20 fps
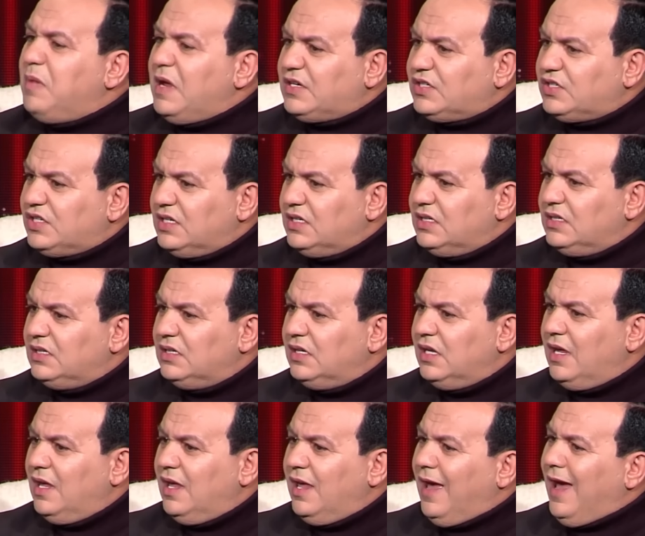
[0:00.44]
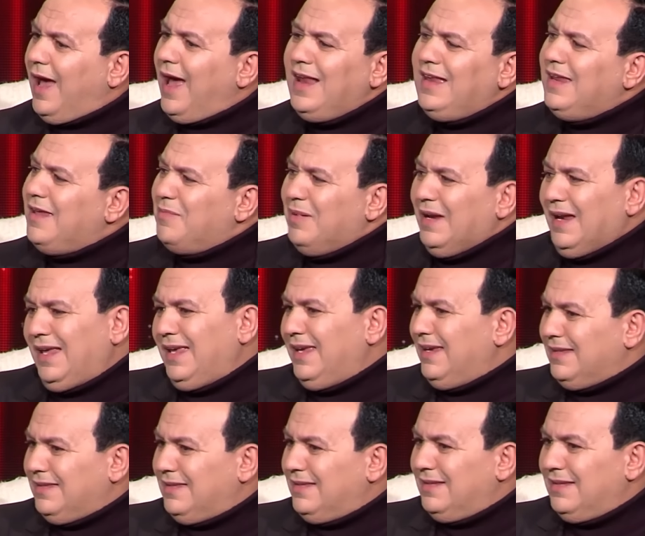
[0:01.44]
برشا عاليه
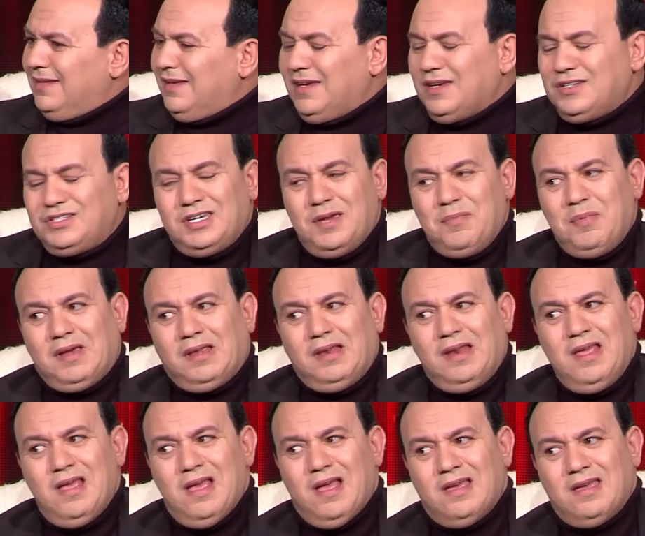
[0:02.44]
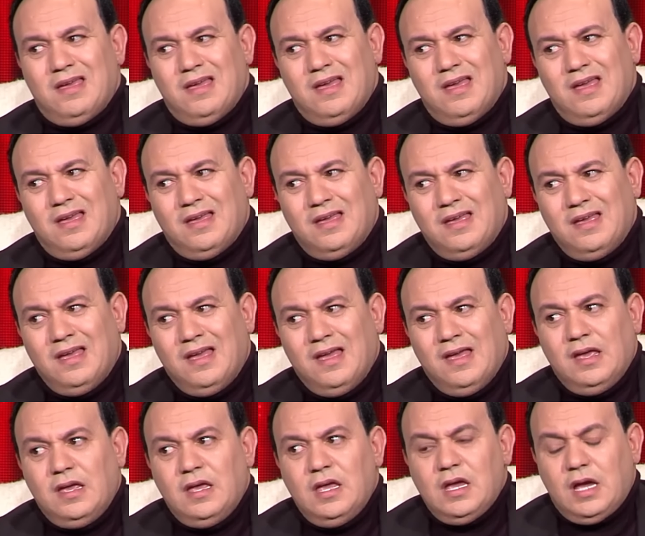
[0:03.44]
بالعيد جابك ليها يا انا قلت
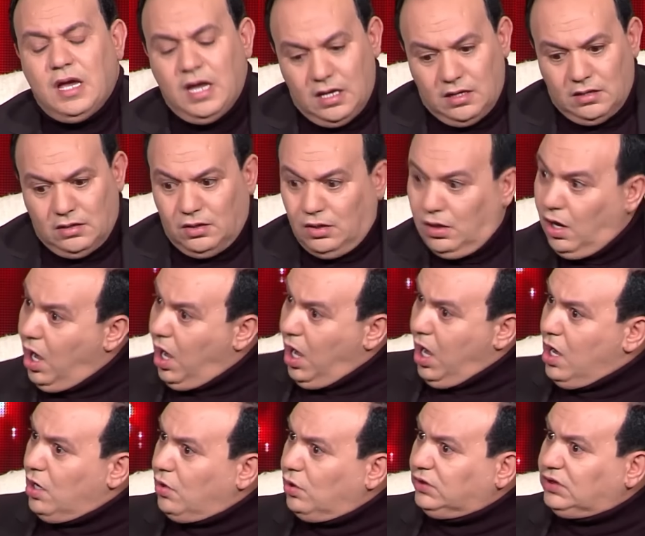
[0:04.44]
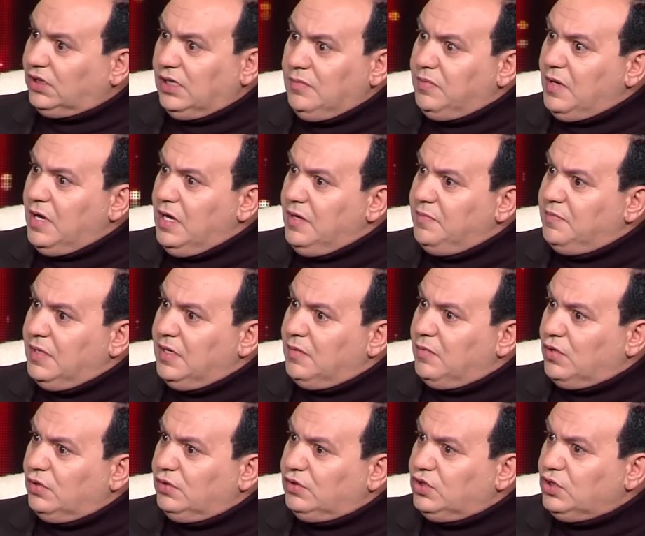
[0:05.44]
كلمه خايبه عاليه اه قلت كلمه خايبه انا
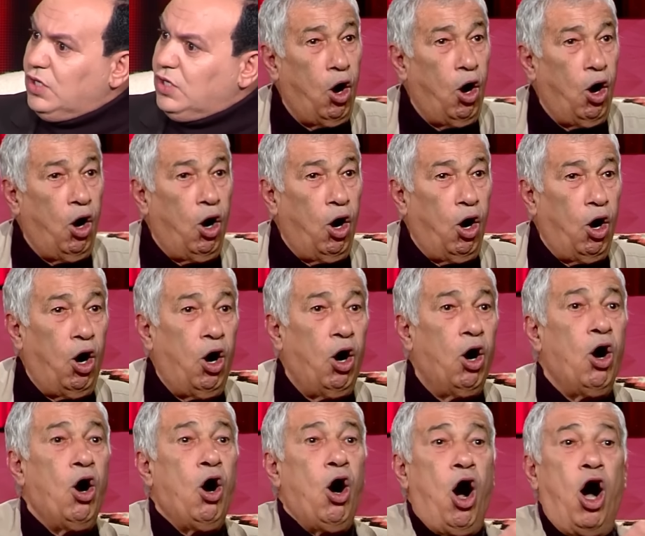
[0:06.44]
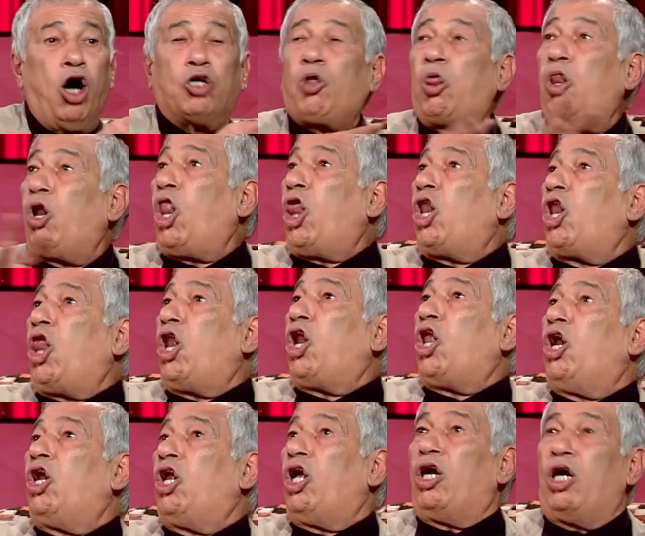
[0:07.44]
ما قلتش نقول لك عاليه آه، آه، آه.
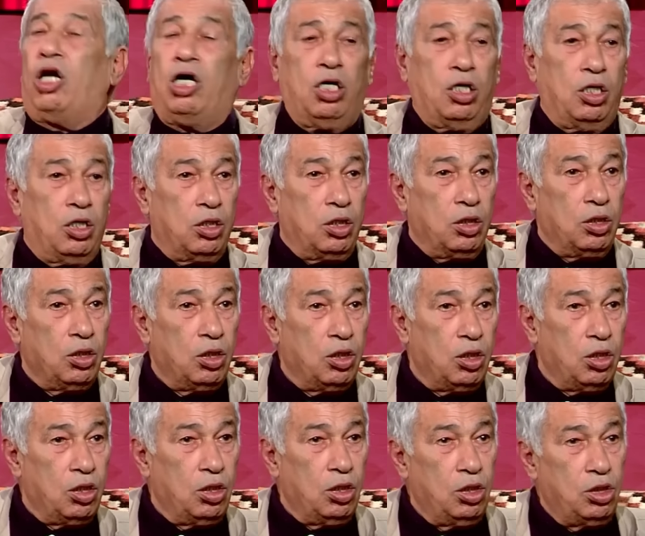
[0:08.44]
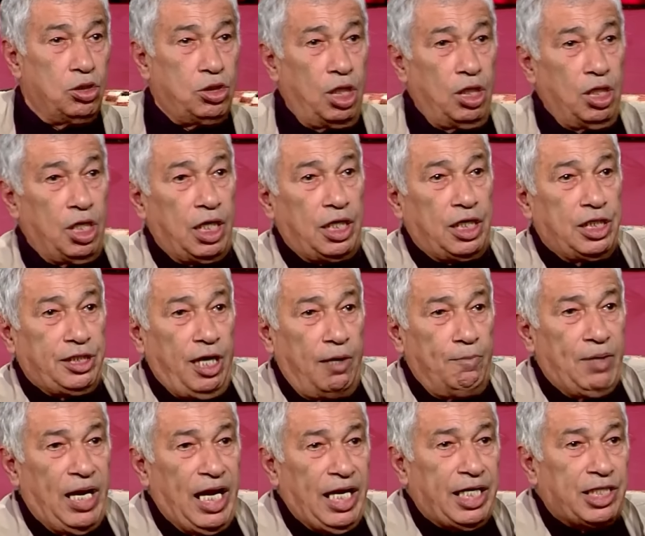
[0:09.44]
شويه شويه استنى راكي
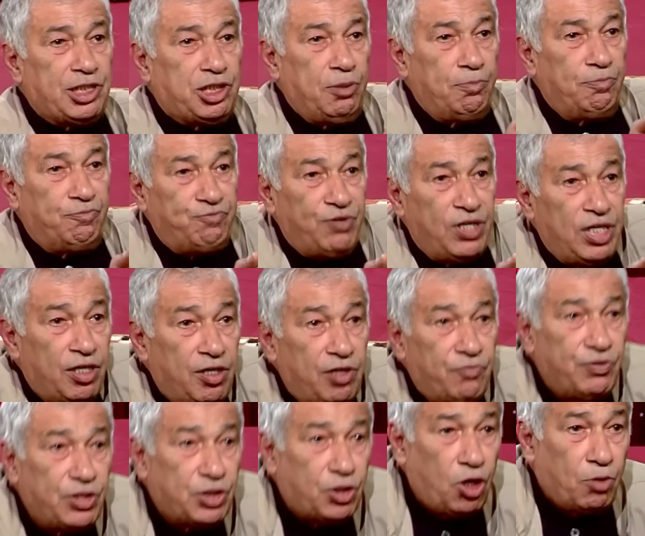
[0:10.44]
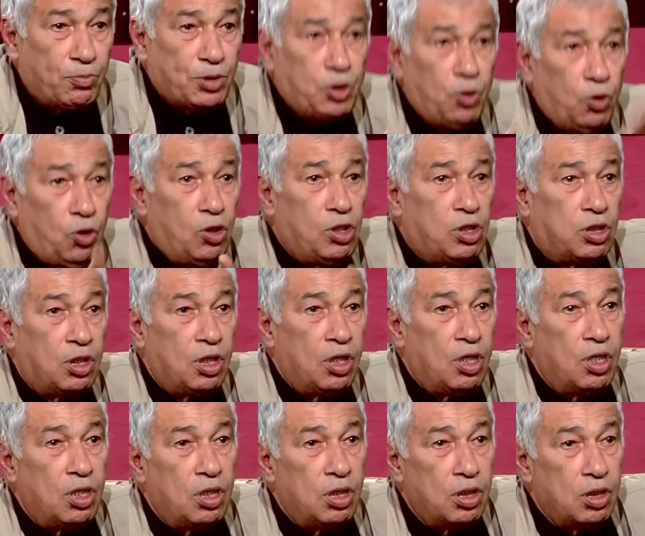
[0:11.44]
تعمل لك تجيب في في توم شنو قلت
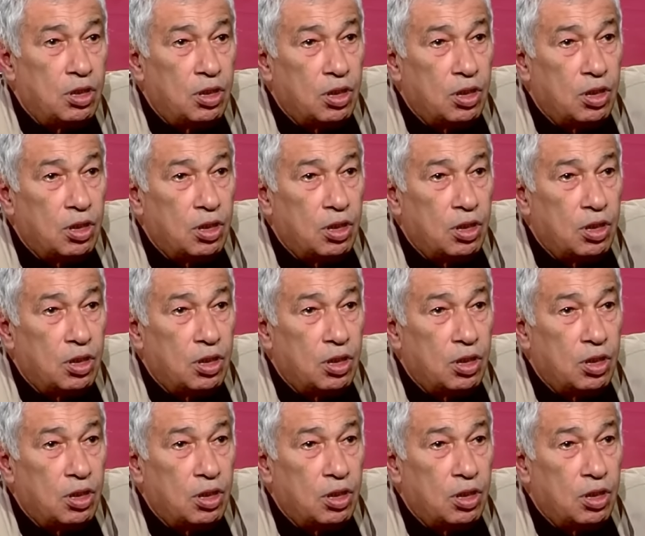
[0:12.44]
شويه